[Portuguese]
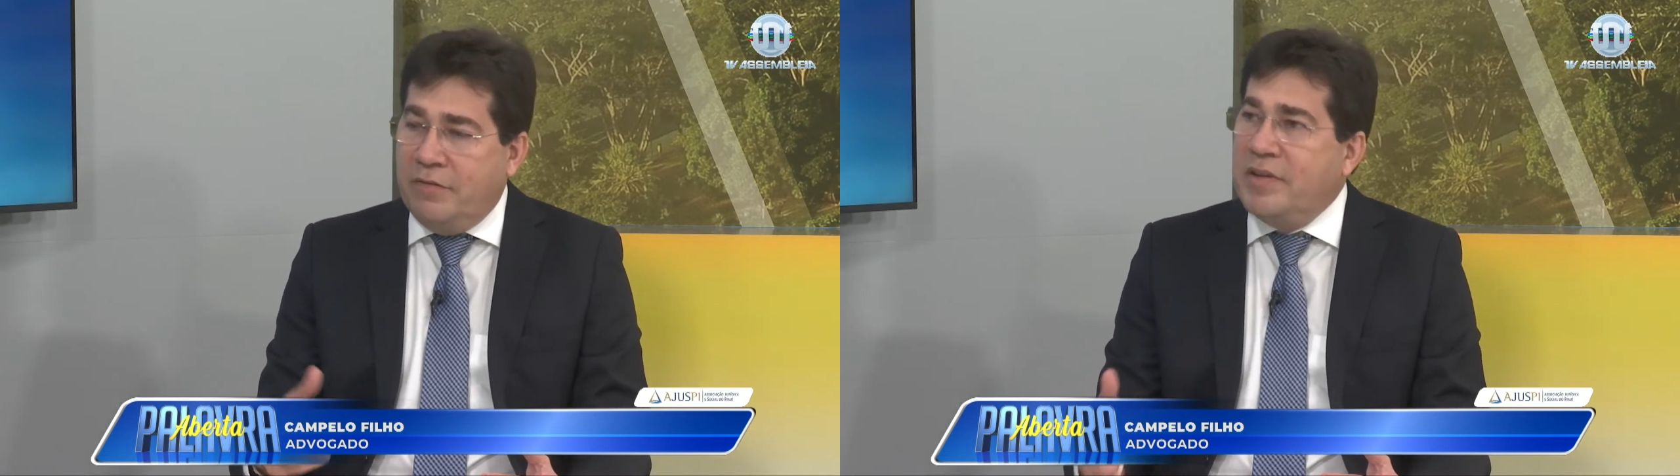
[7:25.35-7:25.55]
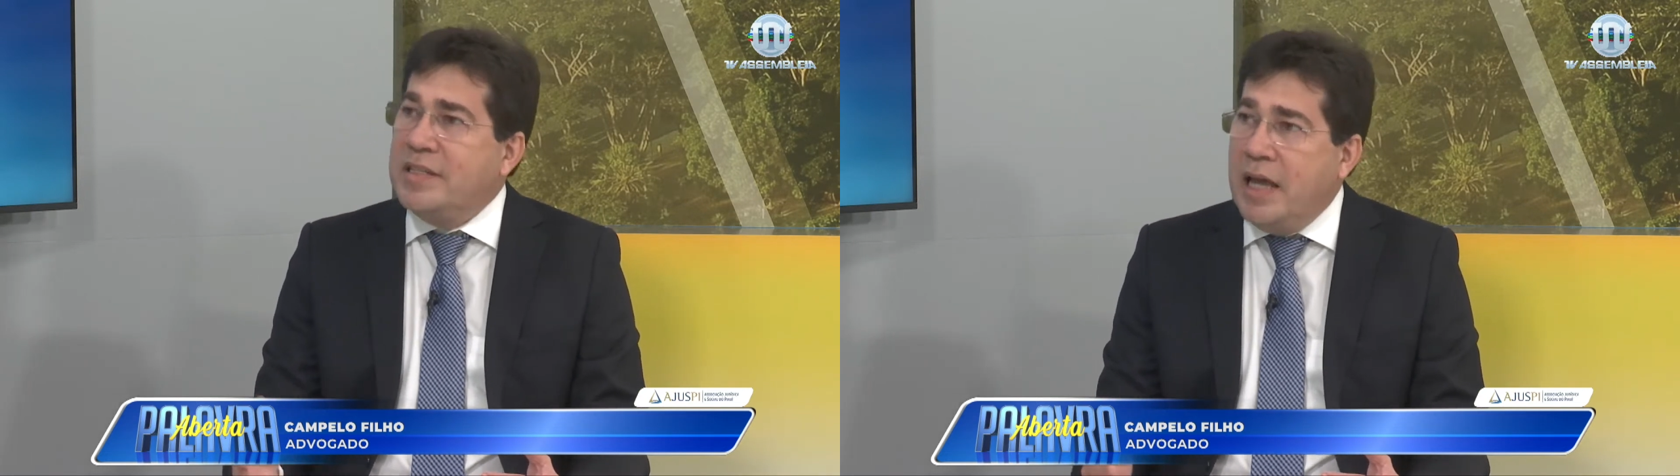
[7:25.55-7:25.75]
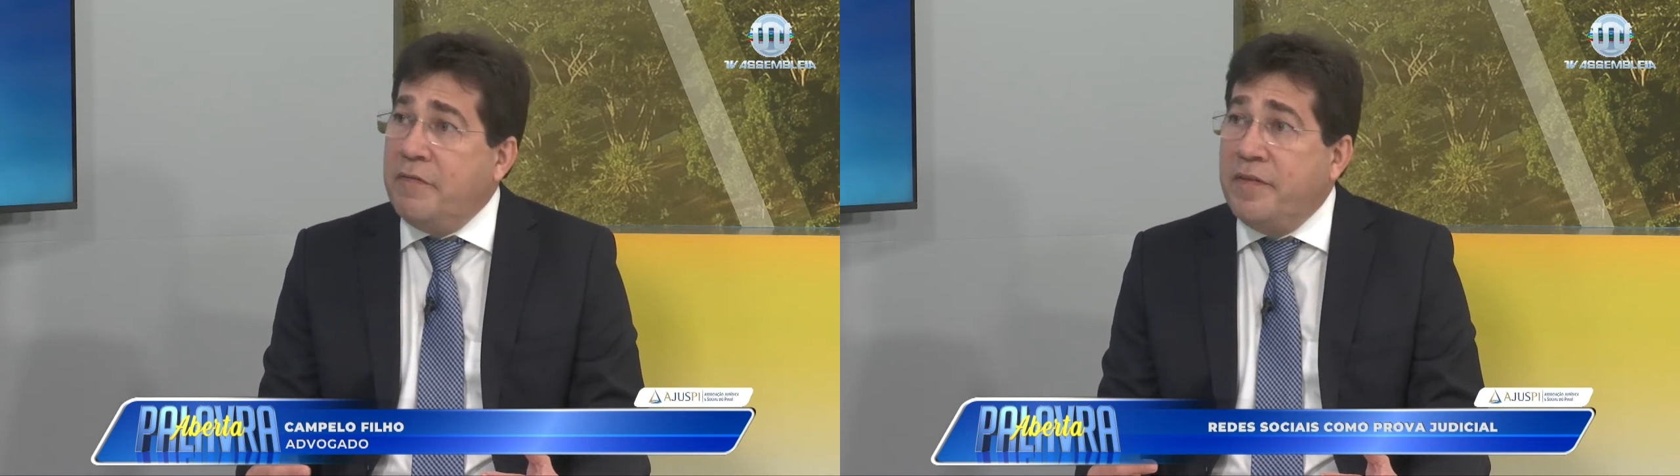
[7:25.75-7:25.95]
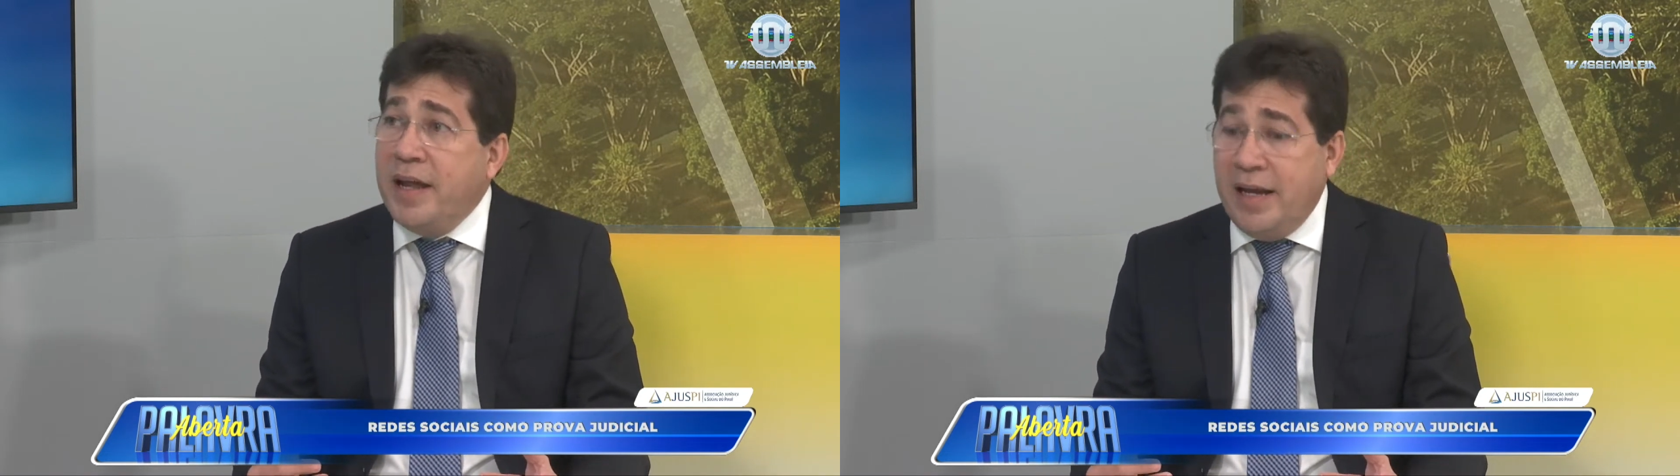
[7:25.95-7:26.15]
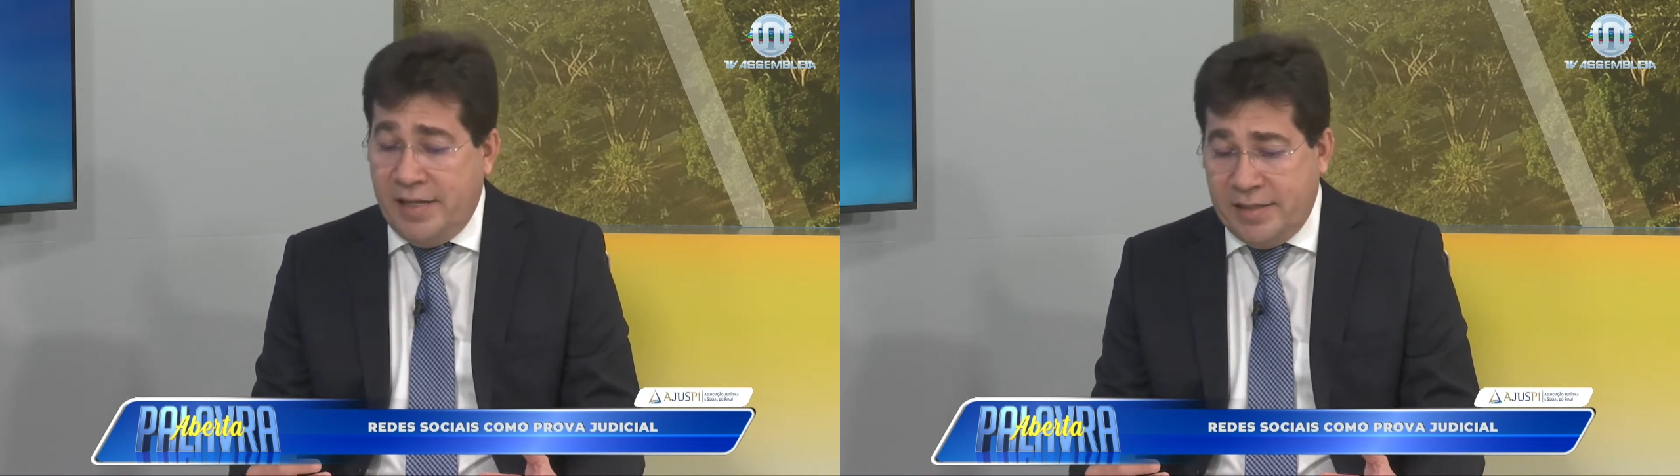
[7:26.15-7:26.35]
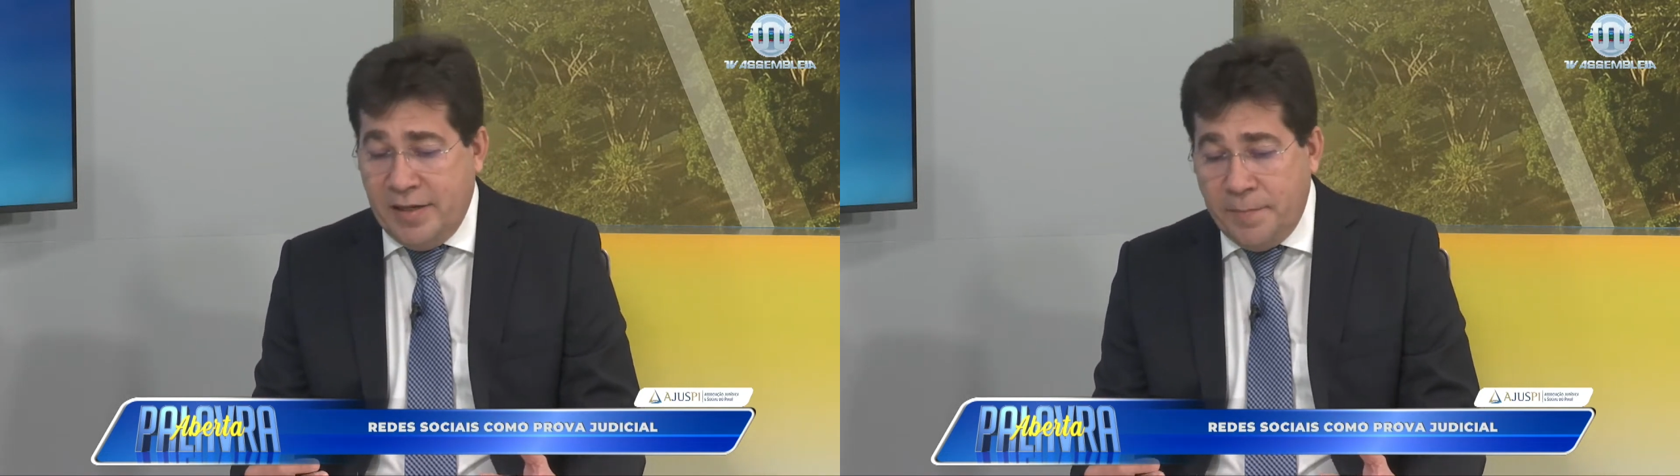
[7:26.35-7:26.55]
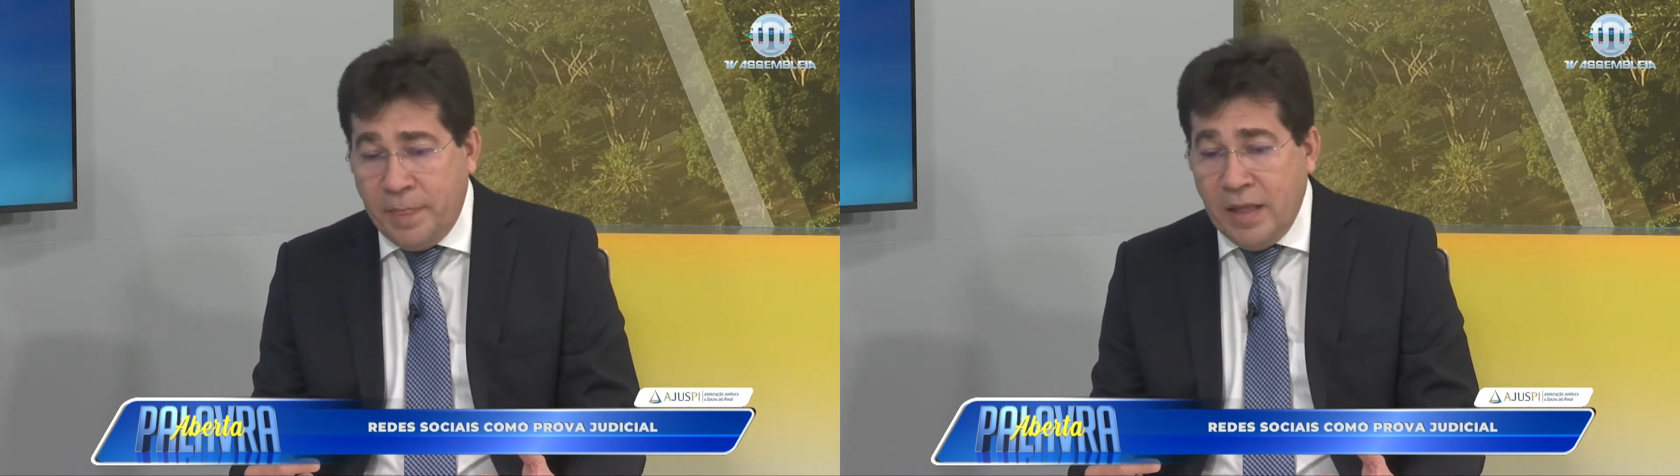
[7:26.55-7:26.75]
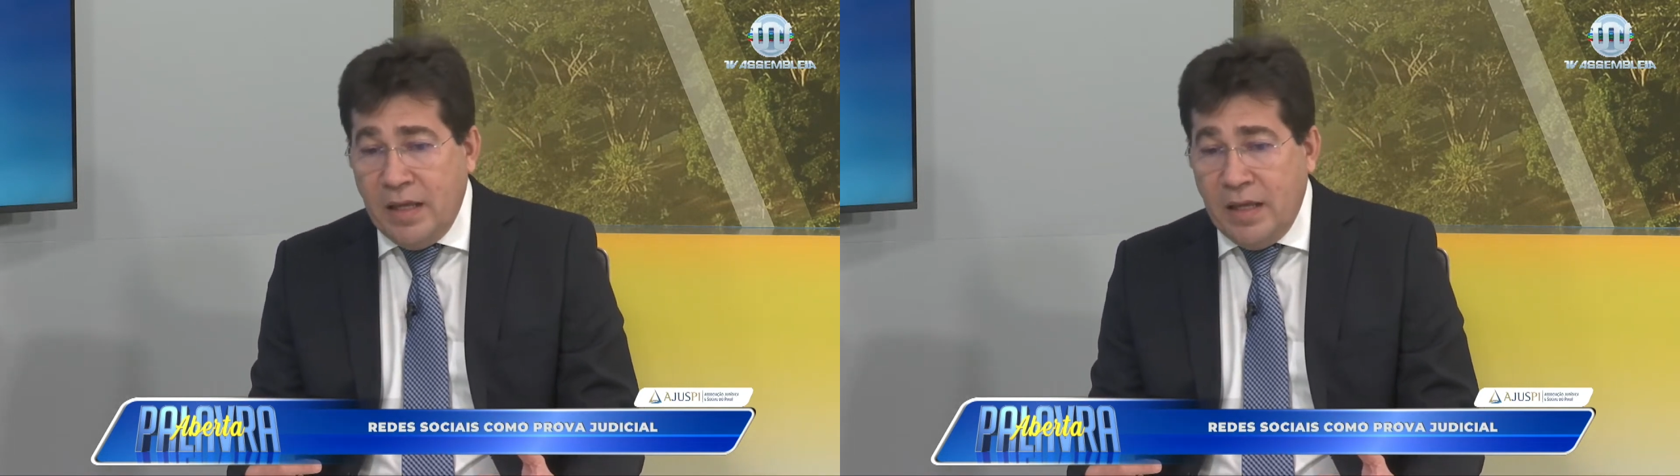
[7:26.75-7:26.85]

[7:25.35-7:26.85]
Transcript: fazer referência.